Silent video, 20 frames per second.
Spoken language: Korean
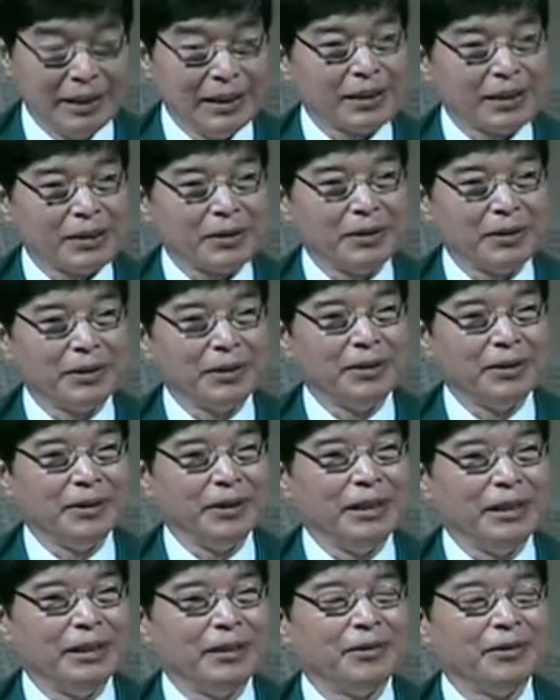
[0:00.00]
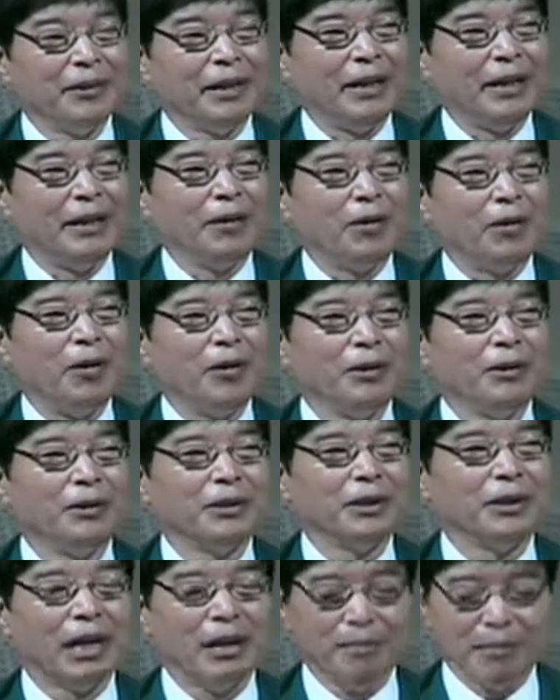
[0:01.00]
청년이 이르되 어느
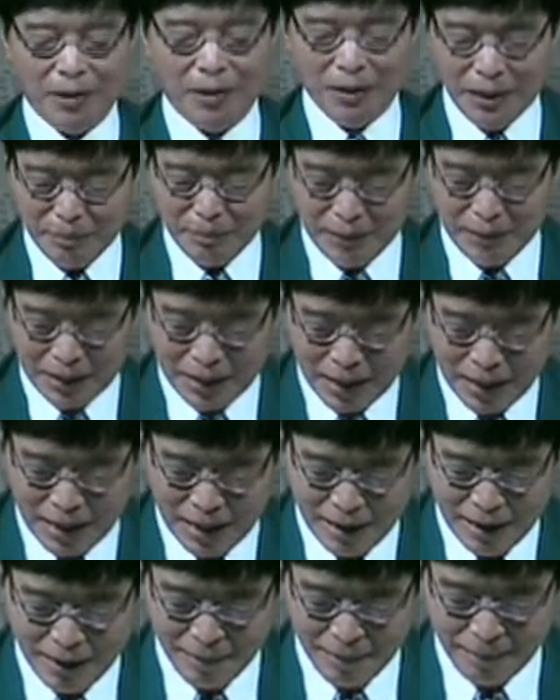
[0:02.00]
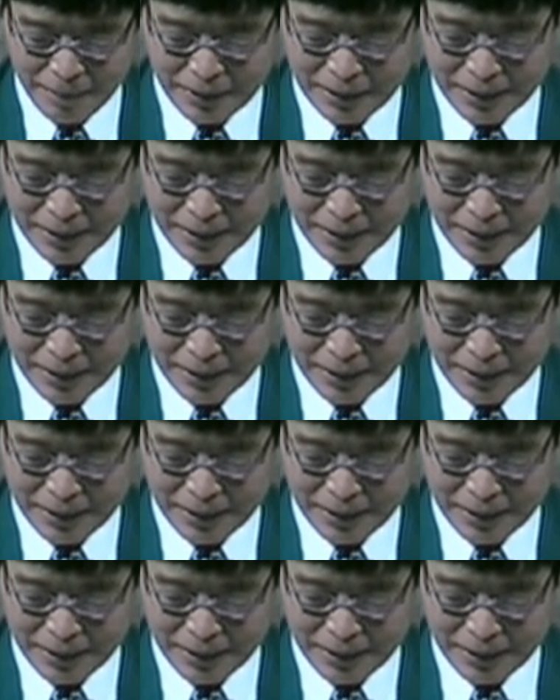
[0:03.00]
계명입니까?